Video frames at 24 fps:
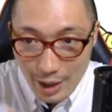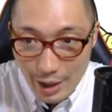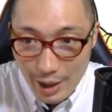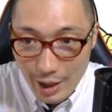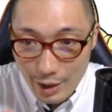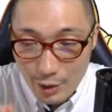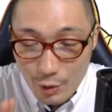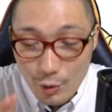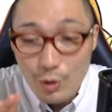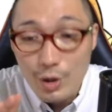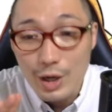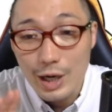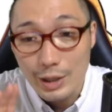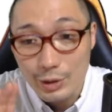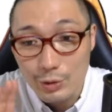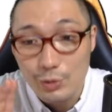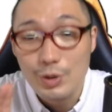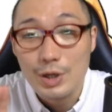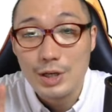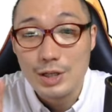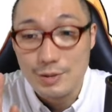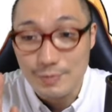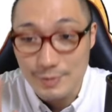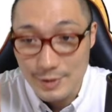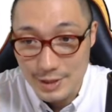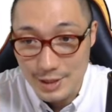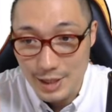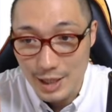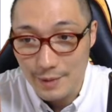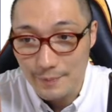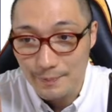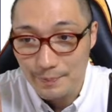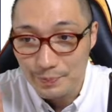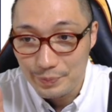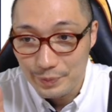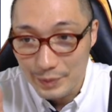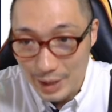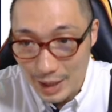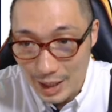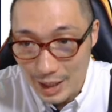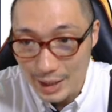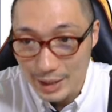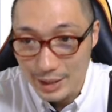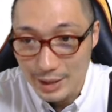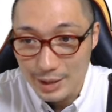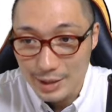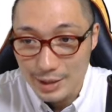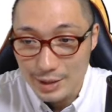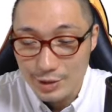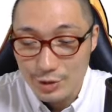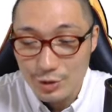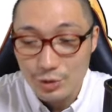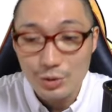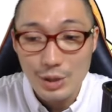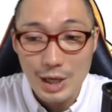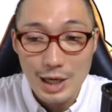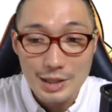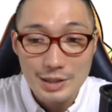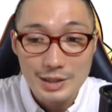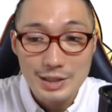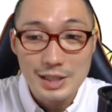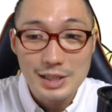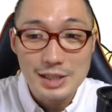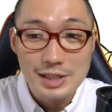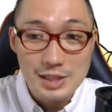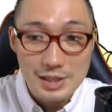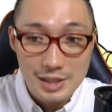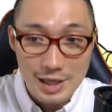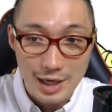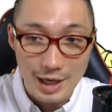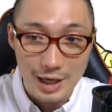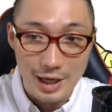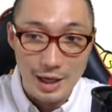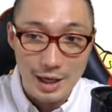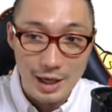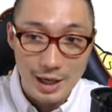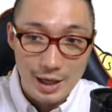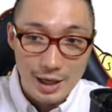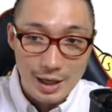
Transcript: え今回動画にしました。はい。ちょっと恥ずかしいね。